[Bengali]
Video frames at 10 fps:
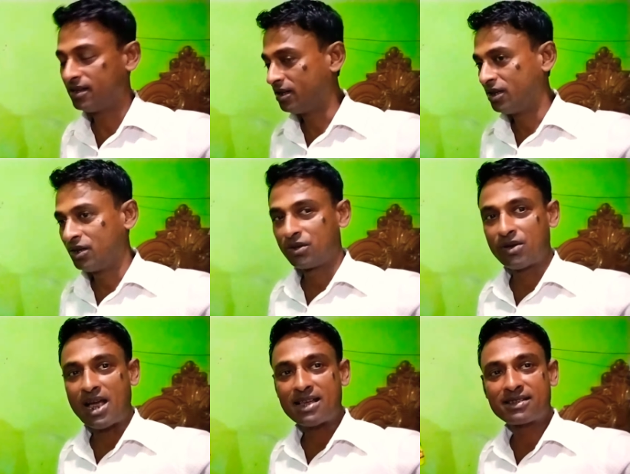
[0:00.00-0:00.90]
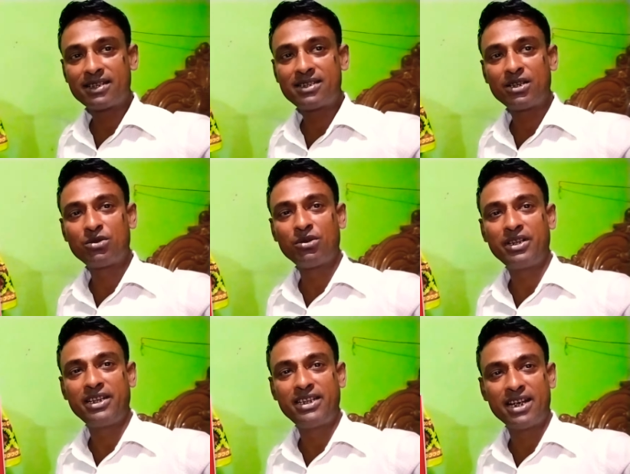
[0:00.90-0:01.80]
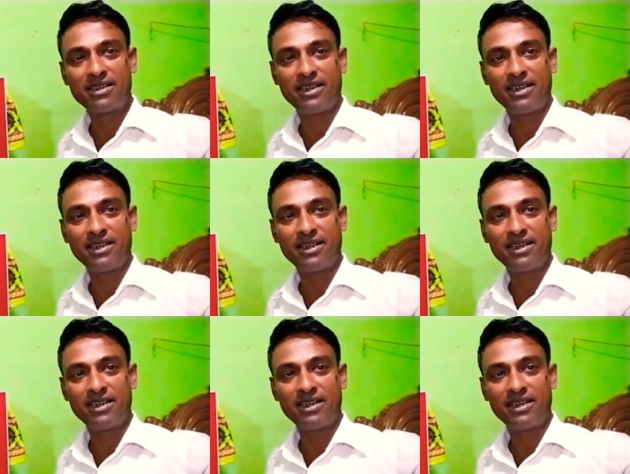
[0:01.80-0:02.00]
তো আজকে যেহেতু ঈদের দিন